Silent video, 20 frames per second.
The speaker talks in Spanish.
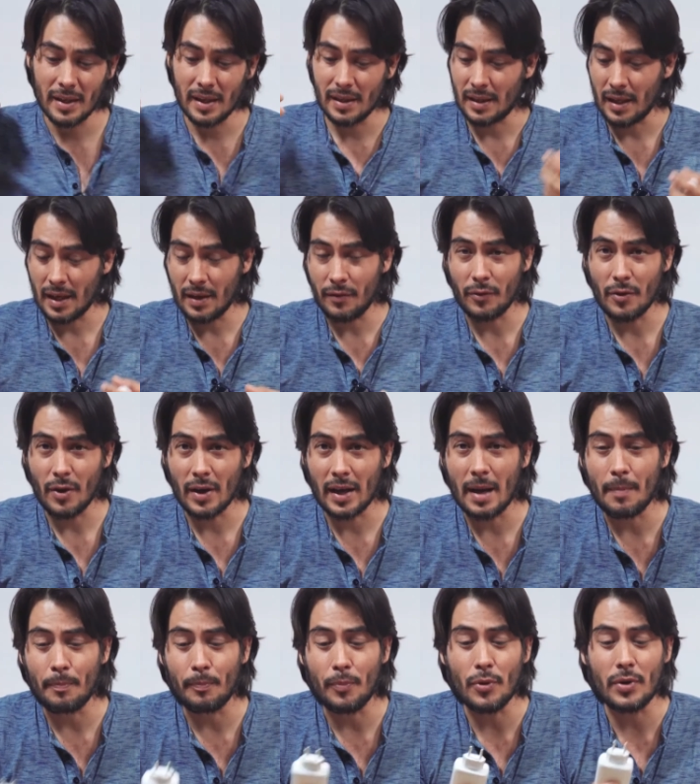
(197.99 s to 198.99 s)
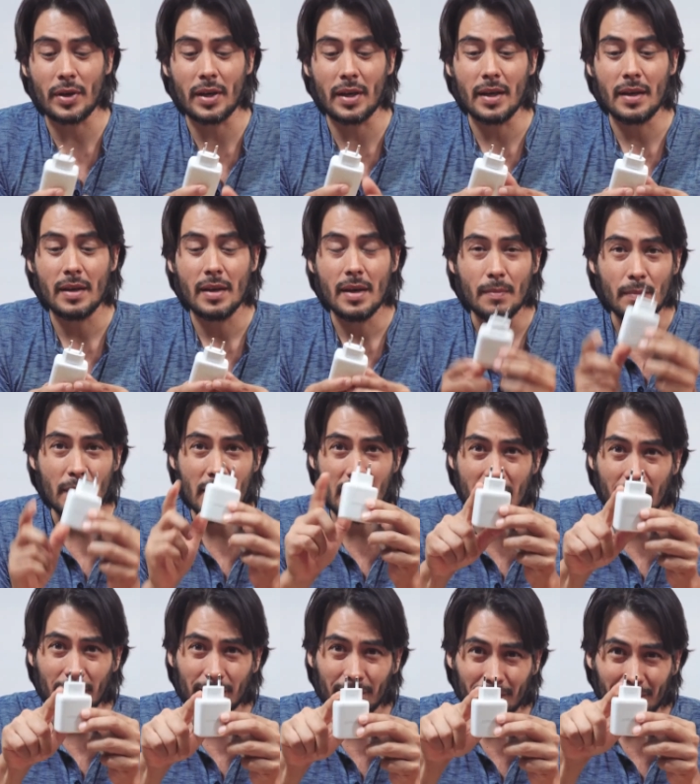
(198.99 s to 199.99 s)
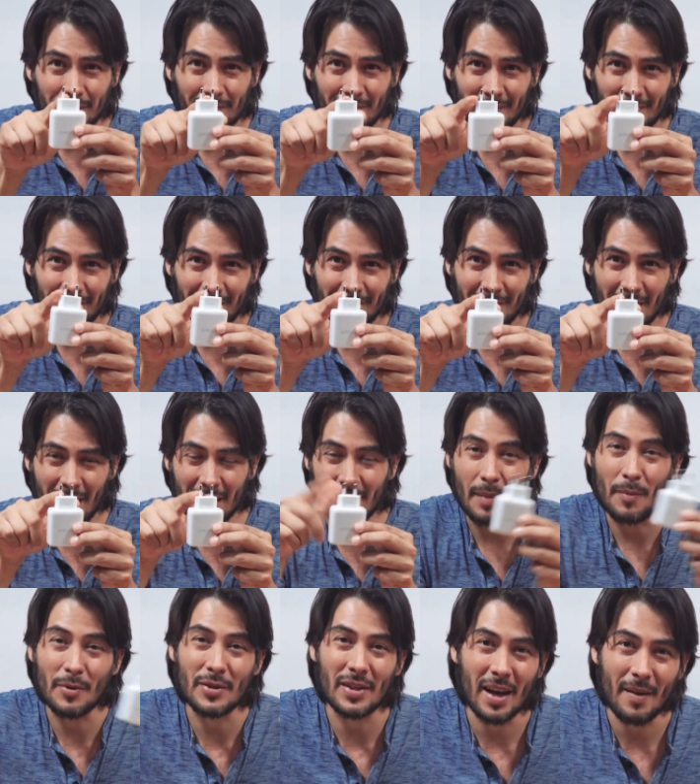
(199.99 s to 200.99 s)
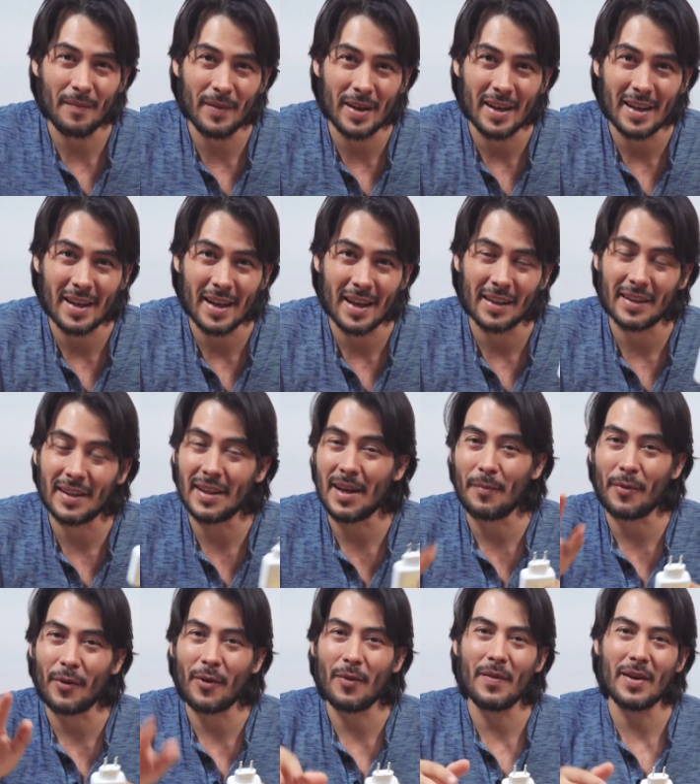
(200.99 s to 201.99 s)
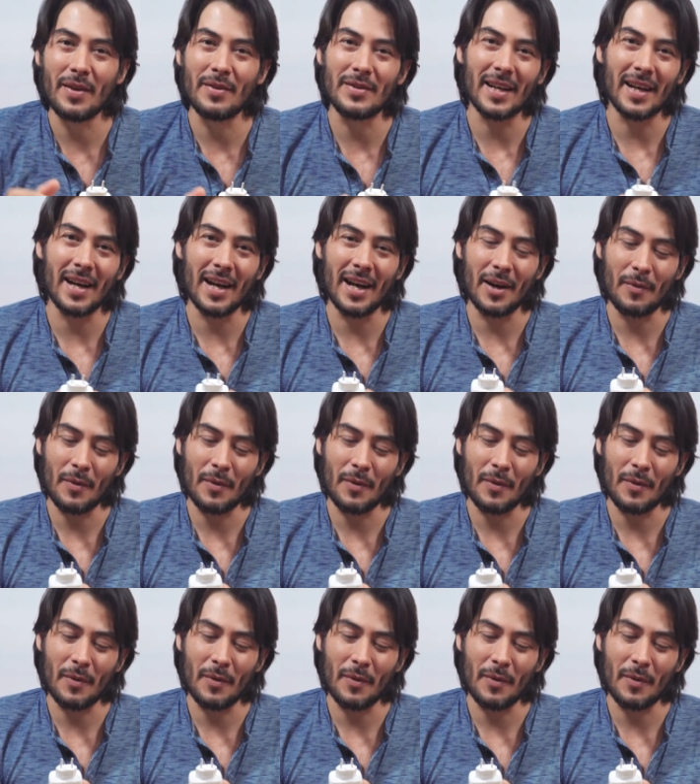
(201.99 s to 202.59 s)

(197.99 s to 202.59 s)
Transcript: del teléfono acá? Porque, miren, estamos en América Latina, por lo menos acá en